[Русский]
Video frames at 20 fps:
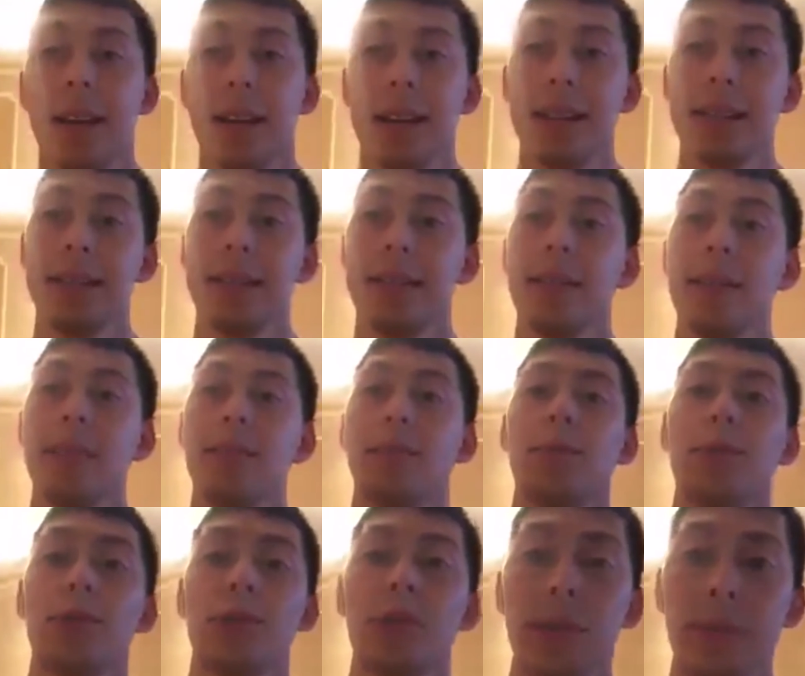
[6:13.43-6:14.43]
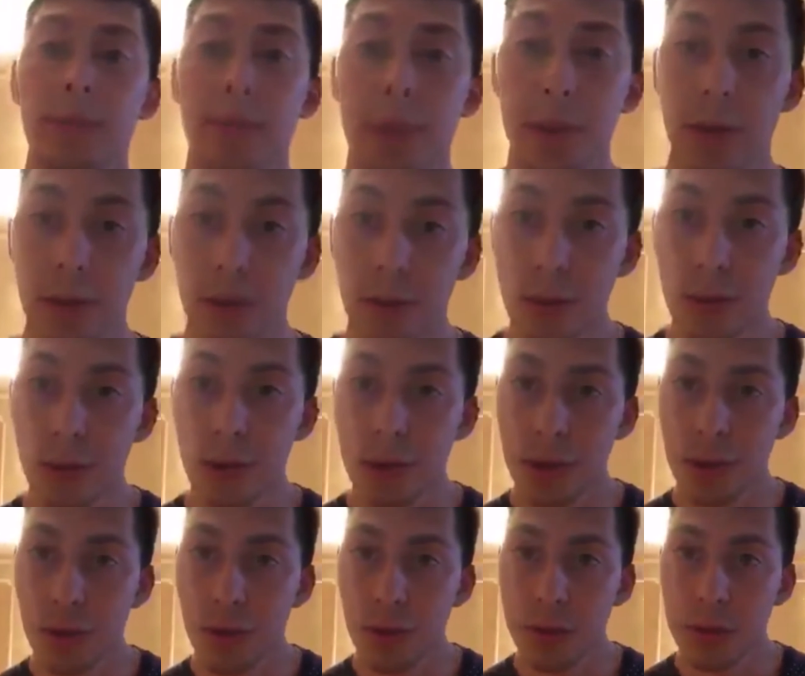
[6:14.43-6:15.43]
Если ты не получил партнерку
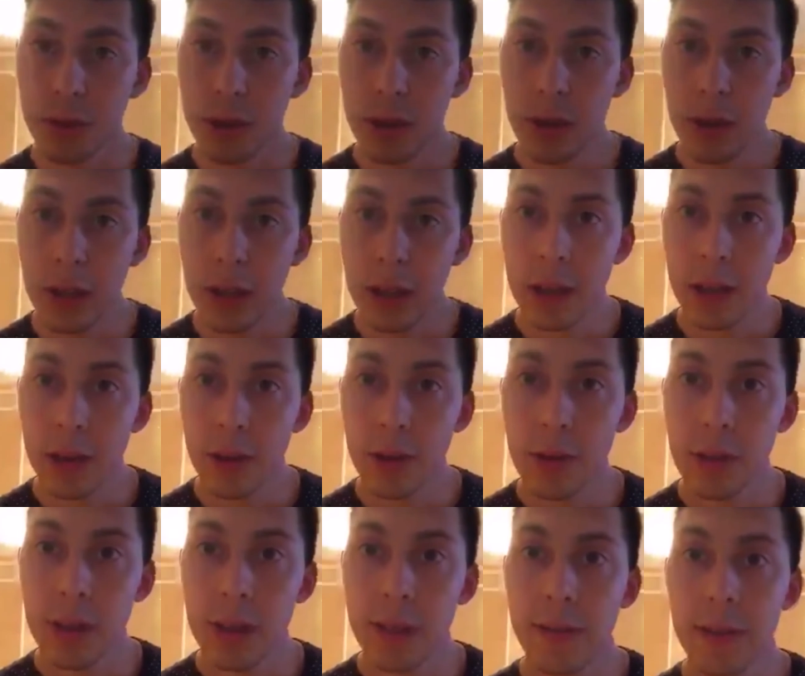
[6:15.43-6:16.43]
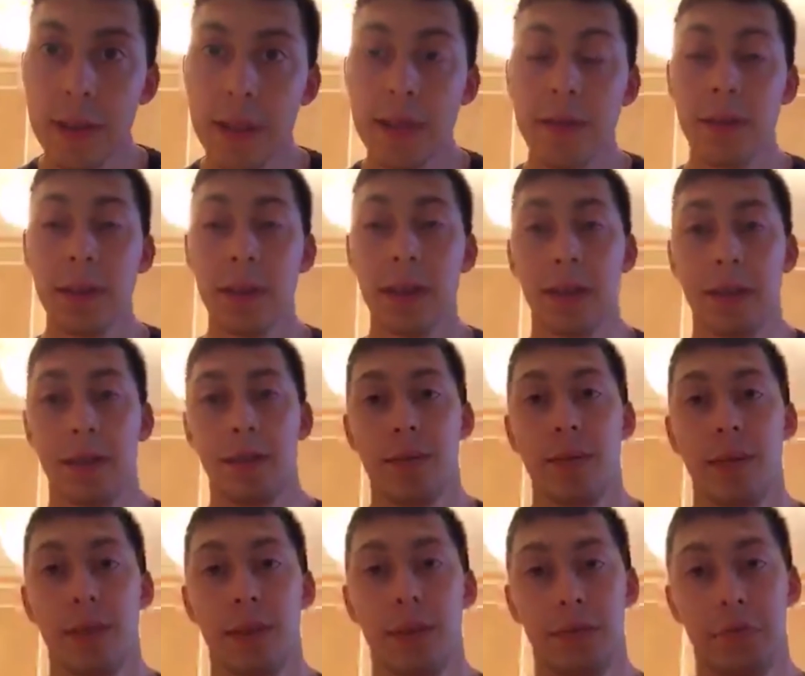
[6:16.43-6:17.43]
от YouTube, то, соответственно,
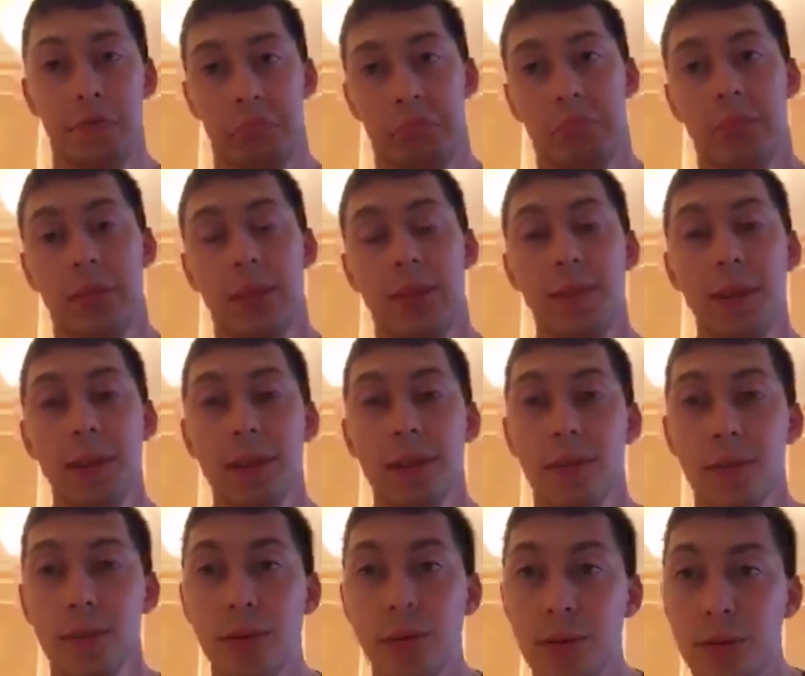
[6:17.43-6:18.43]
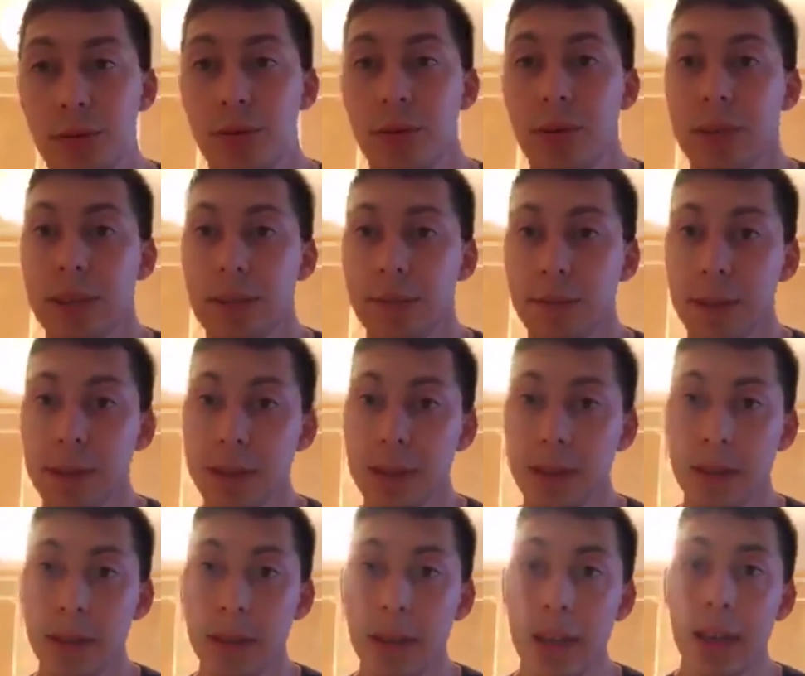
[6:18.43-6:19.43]
а, тебе никто ничего не
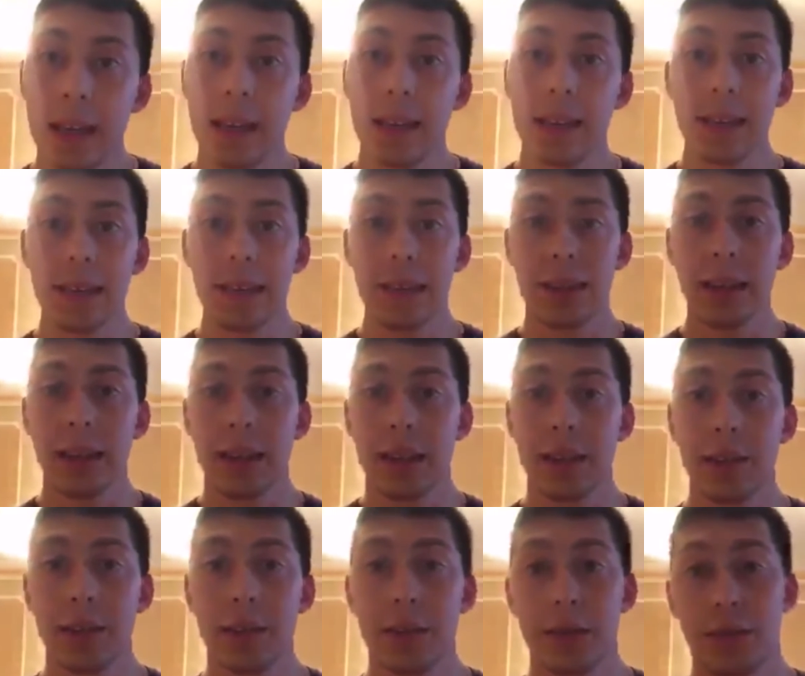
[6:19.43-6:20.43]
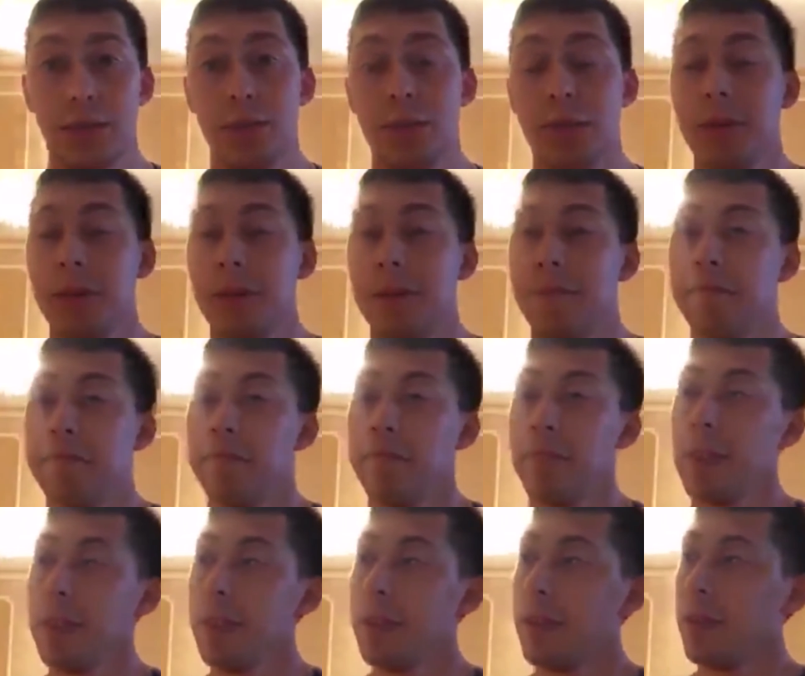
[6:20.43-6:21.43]
заплатит, если ты, конечно, что-то
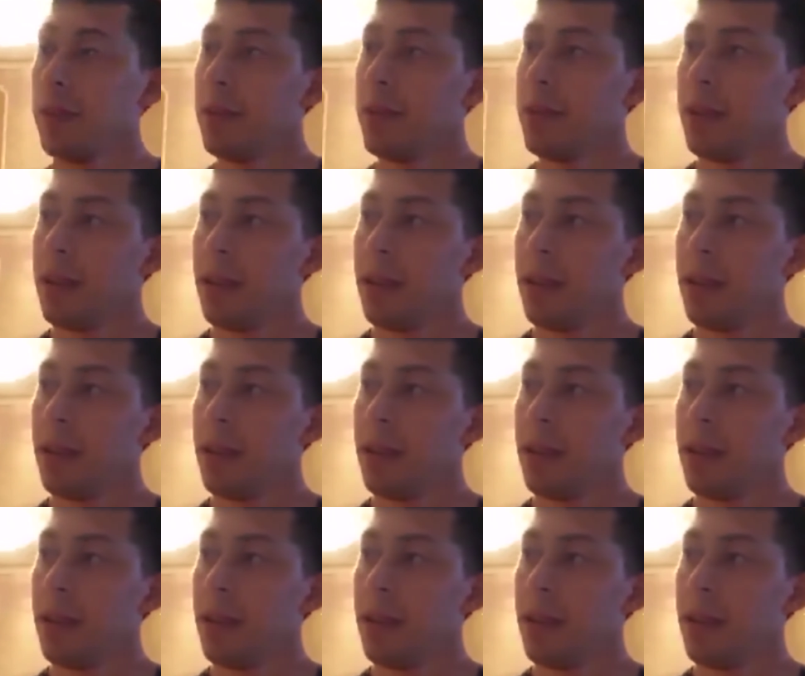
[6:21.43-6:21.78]
не